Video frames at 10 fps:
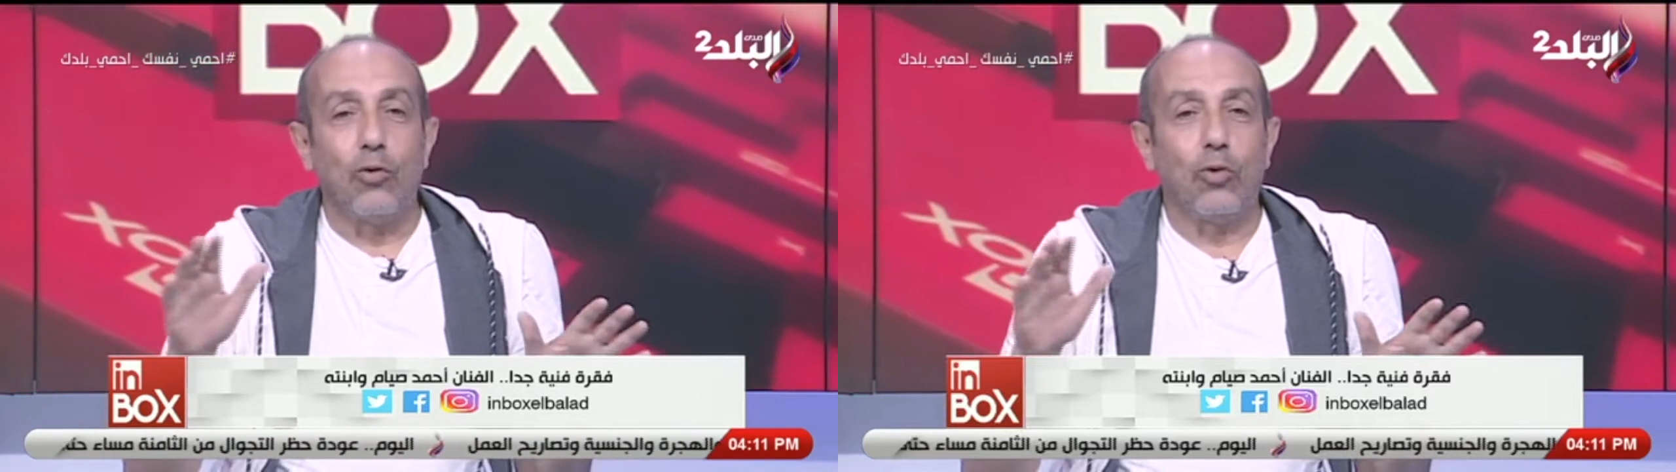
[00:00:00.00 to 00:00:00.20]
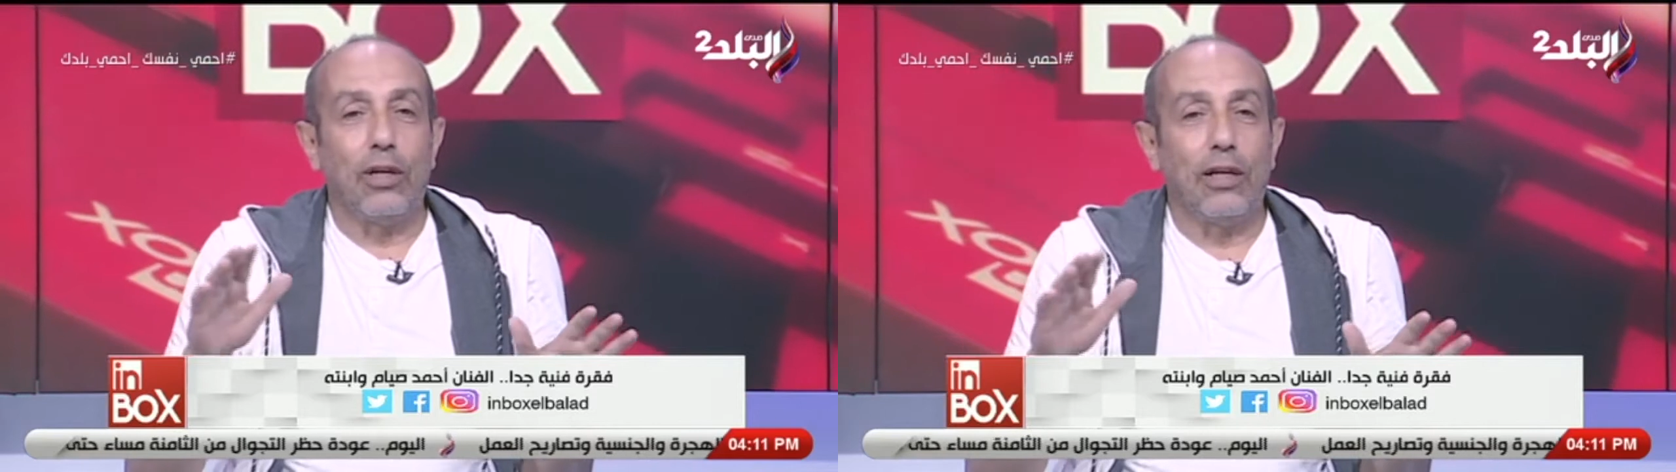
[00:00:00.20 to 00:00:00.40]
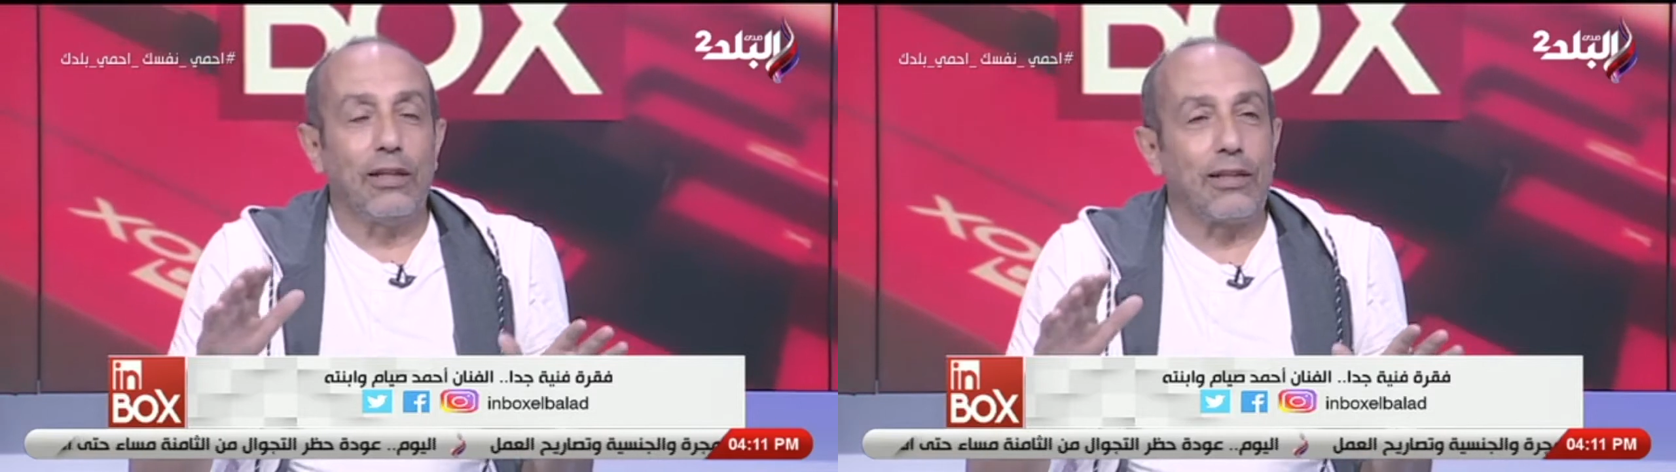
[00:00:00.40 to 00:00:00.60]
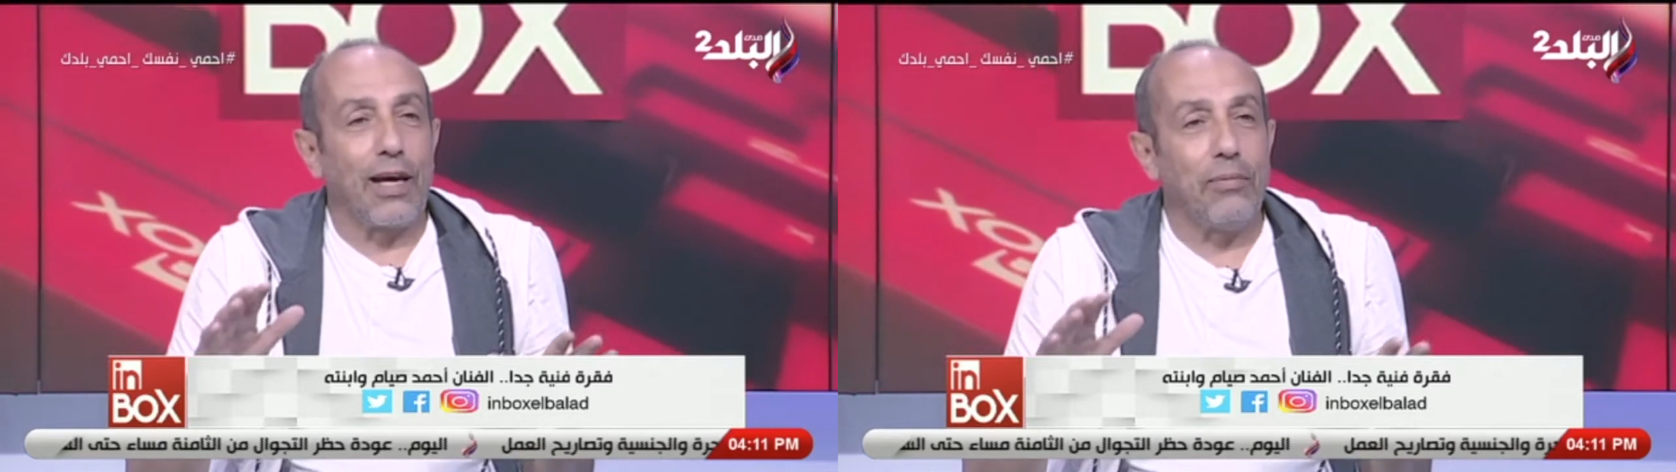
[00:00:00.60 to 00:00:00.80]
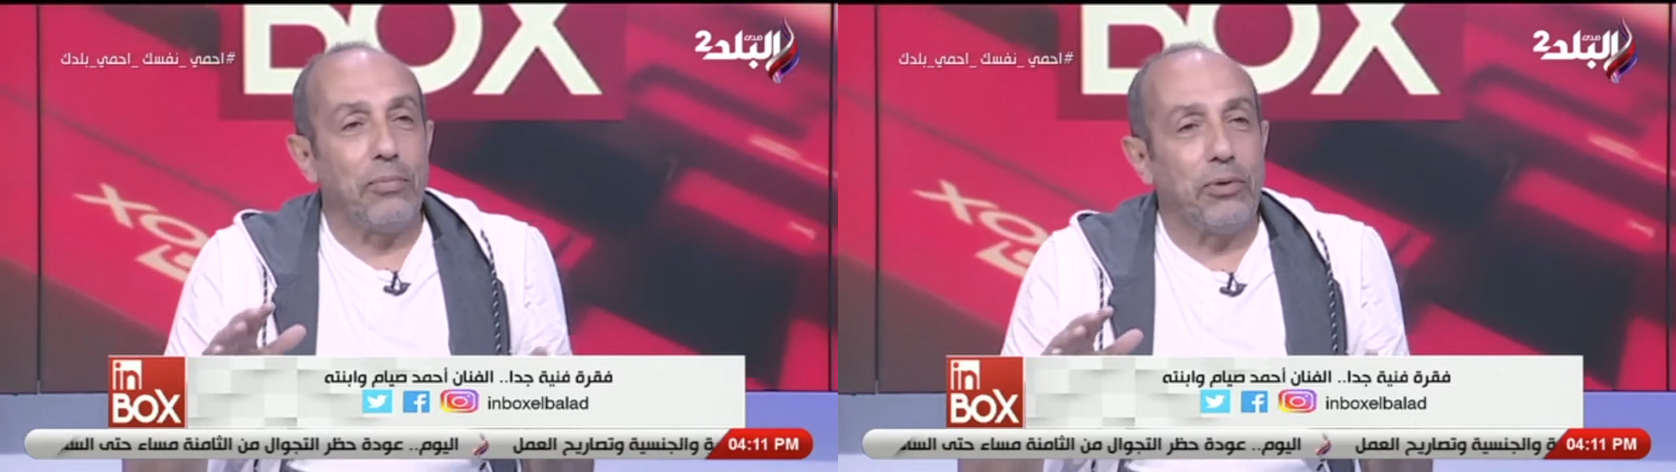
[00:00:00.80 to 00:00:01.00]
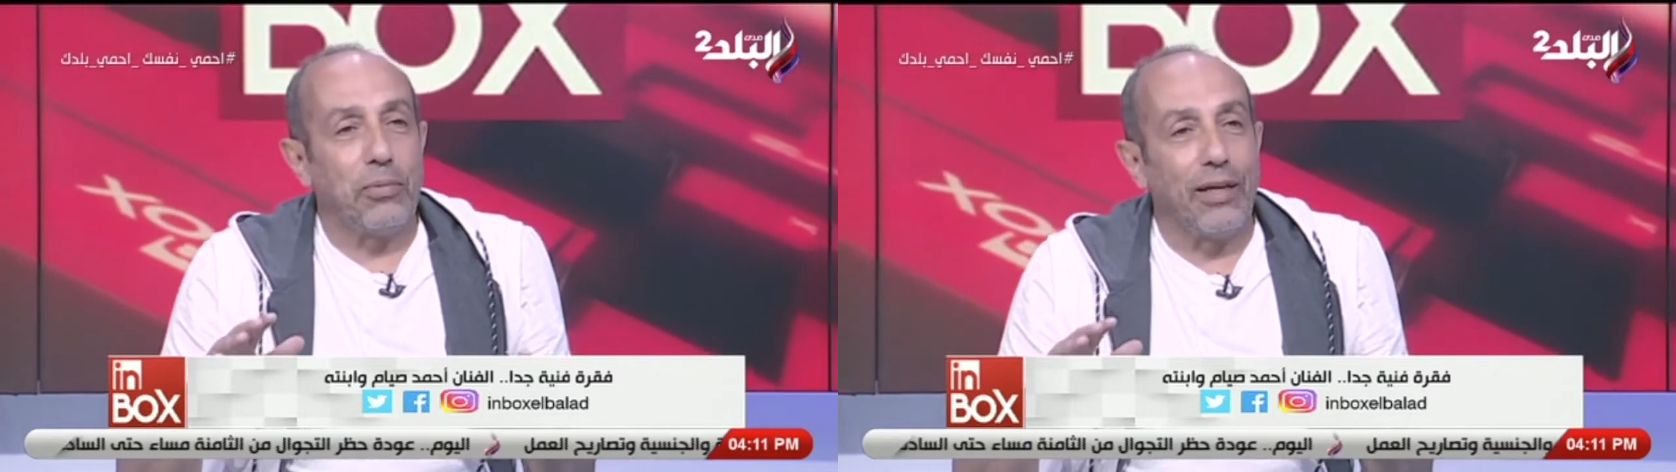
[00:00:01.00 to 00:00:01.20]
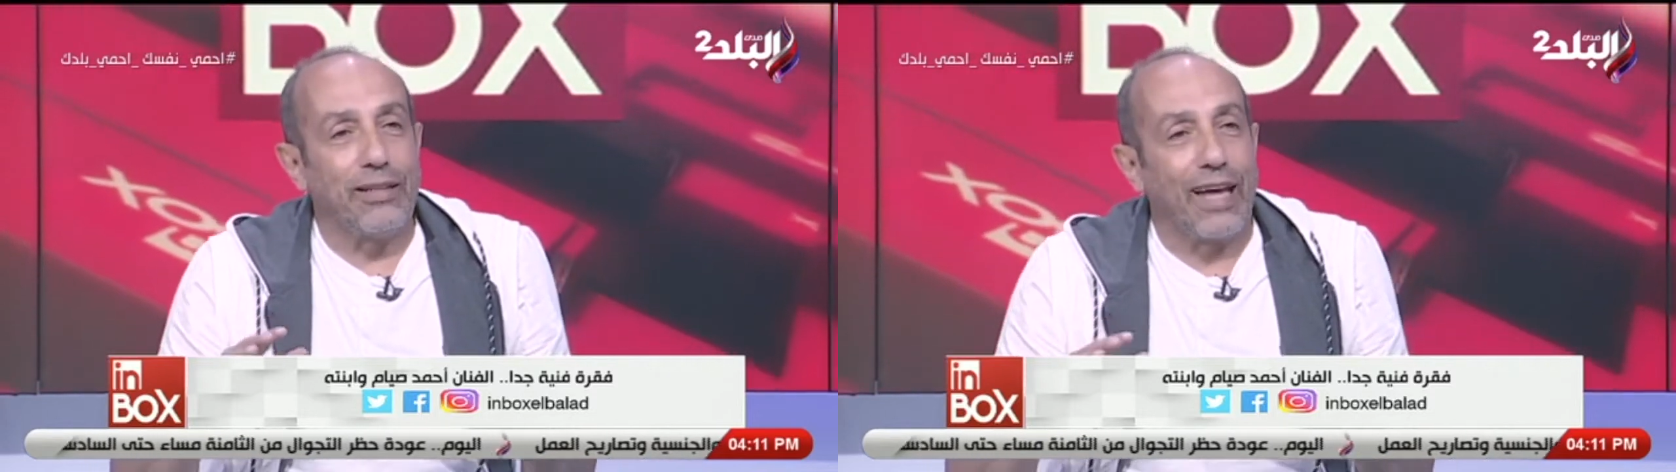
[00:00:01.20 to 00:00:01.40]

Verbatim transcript: ولا انت حابب تبقى انت